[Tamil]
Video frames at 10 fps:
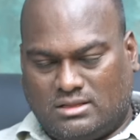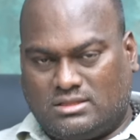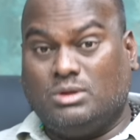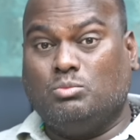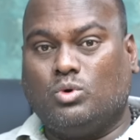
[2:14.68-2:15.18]

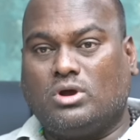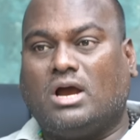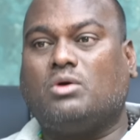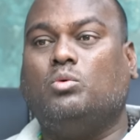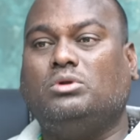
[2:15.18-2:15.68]
திமுக
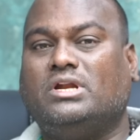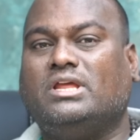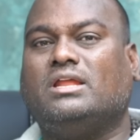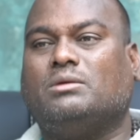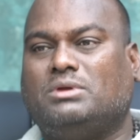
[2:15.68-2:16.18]

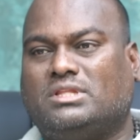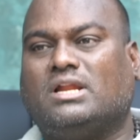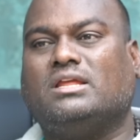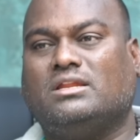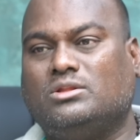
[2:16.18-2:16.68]
கூட்டணியை
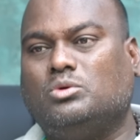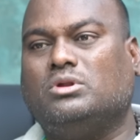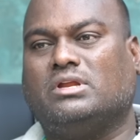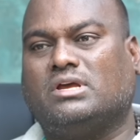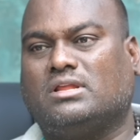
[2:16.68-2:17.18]
நம்பித்தான் இருந்து
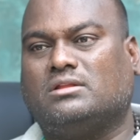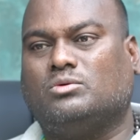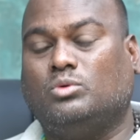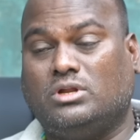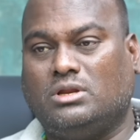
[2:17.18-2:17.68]
கொண்டிருக்கிறது
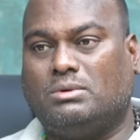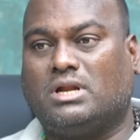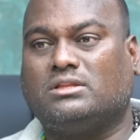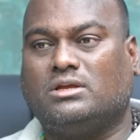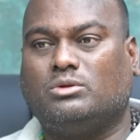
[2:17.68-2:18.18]
கூட்டணி
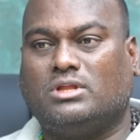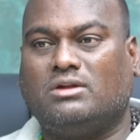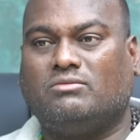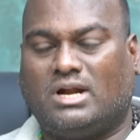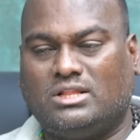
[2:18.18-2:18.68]
பழத்தையோடு தான்
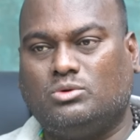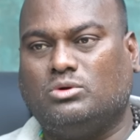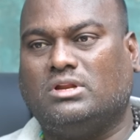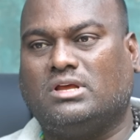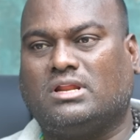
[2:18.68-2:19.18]
வாழ்ந்து
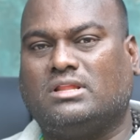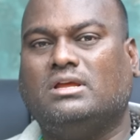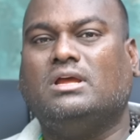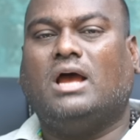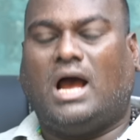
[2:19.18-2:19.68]
கொண்டிருக்கிறது
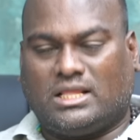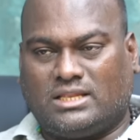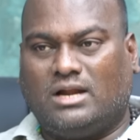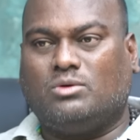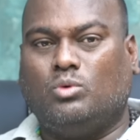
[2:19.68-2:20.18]

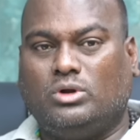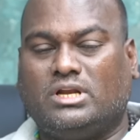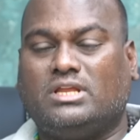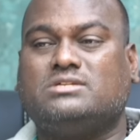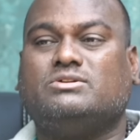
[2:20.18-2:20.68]
அதனால்
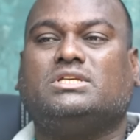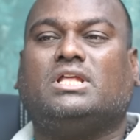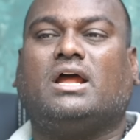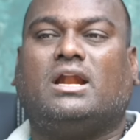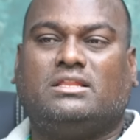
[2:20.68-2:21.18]
கூட்டணி வச்சு
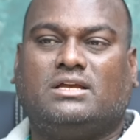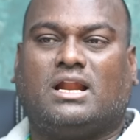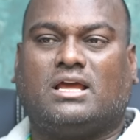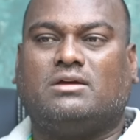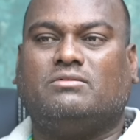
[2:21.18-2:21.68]
தான் அடுத்து
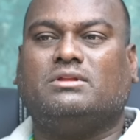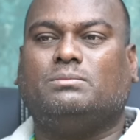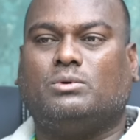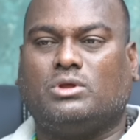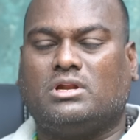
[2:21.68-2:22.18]
கணக்கை வந்து
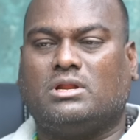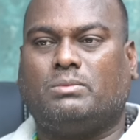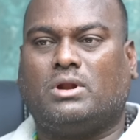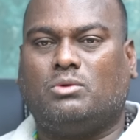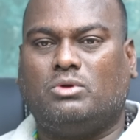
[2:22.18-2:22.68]
பிடிக்க
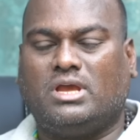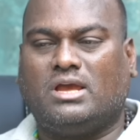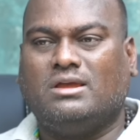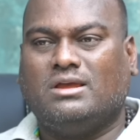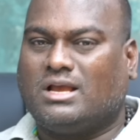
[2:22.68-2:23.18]
நினைப்பாங்க ஒழிய
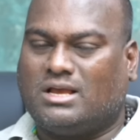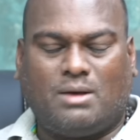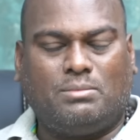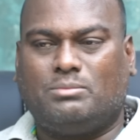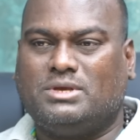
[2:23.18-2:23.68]

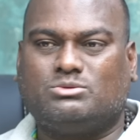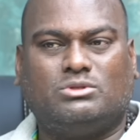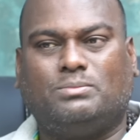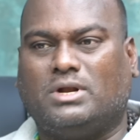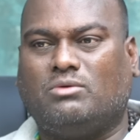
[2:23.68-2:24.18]
காம்ப்ரமைஸ்
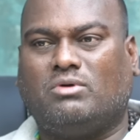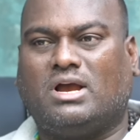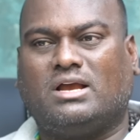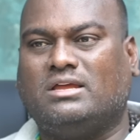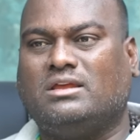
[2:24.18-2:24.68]
வந்து
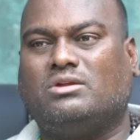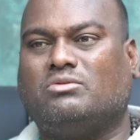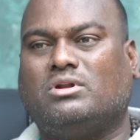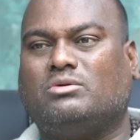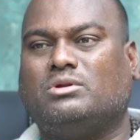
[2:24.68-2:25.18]
பண்ணிடுவாங்க அங்கே
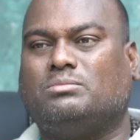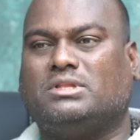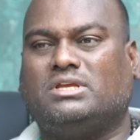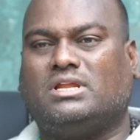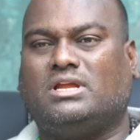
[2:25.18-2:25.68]
இருக்கிறவங்க ஒன்று ஒன்று
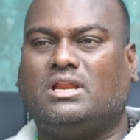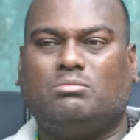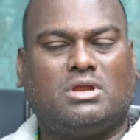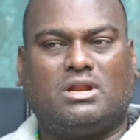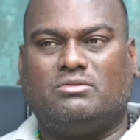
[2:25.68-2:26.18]
பார்த்தீங்கன்னா
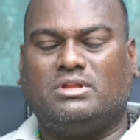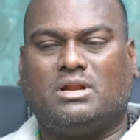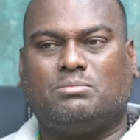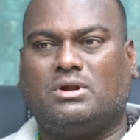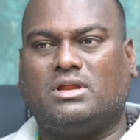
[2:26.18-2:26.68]
எடிஎம்கேல வந்து
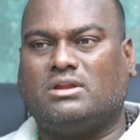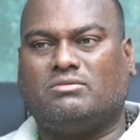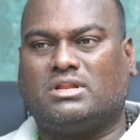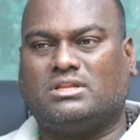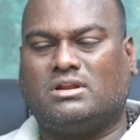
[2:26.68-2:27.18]
எடப்பாடி கிட்ட
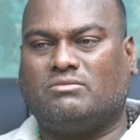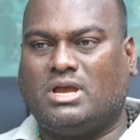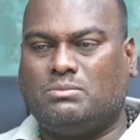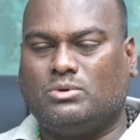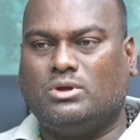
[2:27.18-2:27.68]
வர்றதுக்கான வாய்ப்பு